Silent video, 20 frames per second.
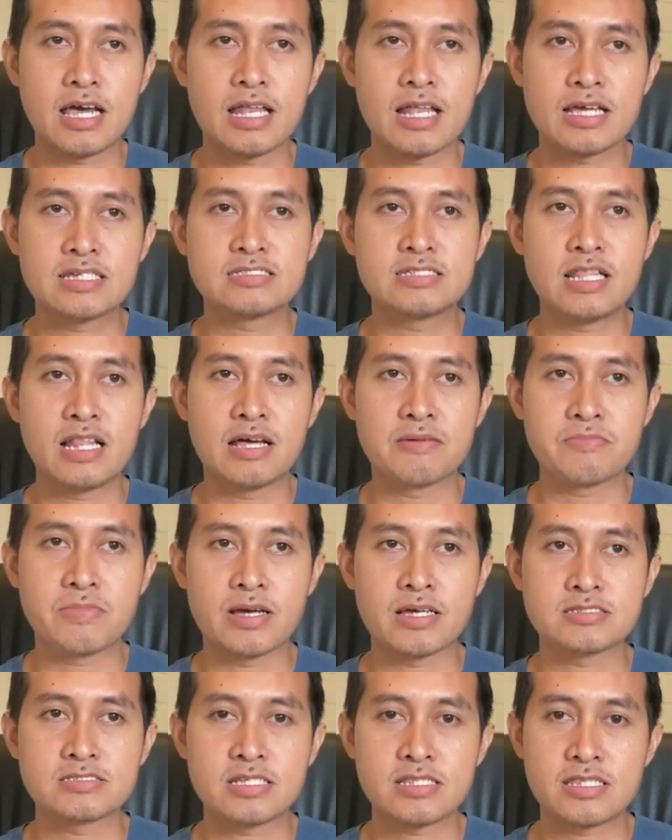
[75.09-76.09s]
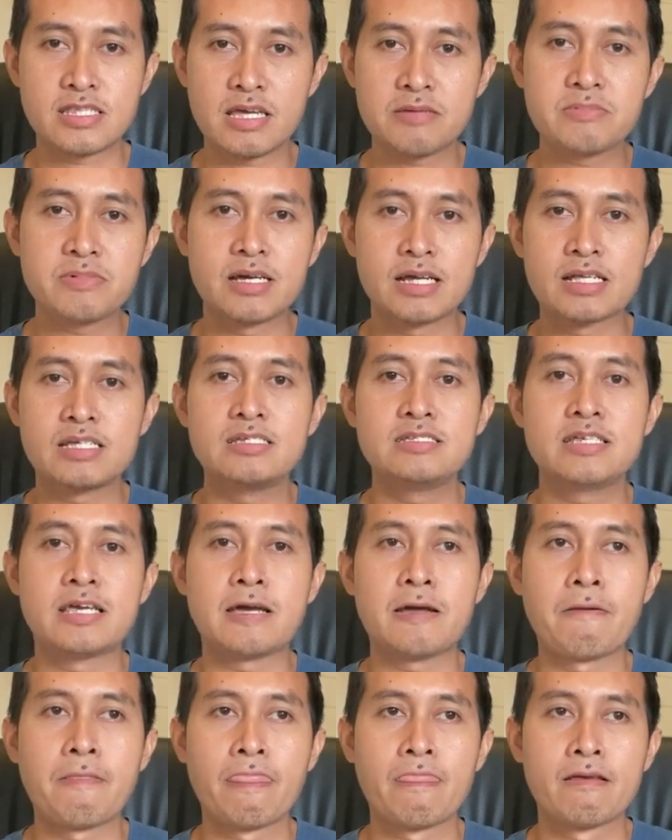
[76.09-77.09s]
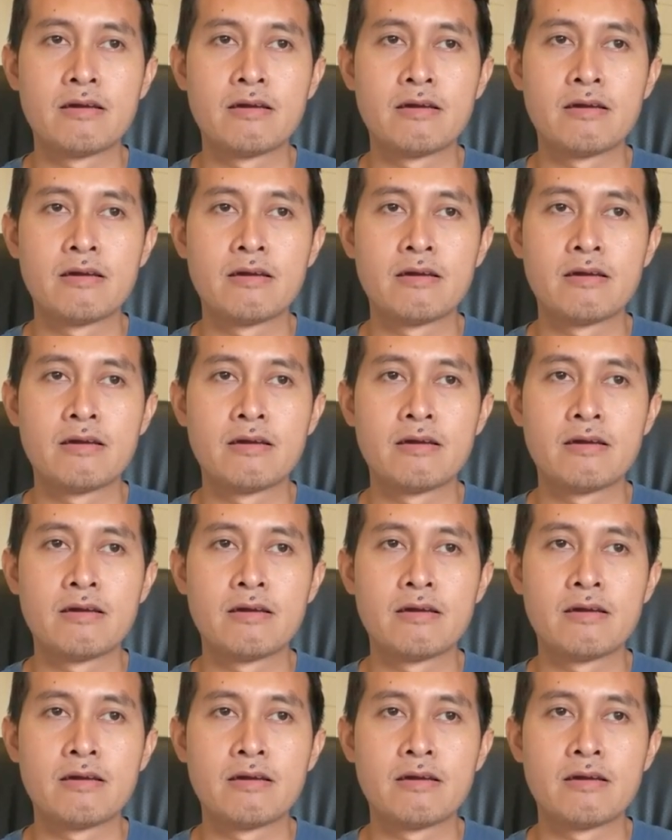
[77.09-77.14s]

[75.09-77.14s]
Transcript: Alhasil apa? Setiap harinya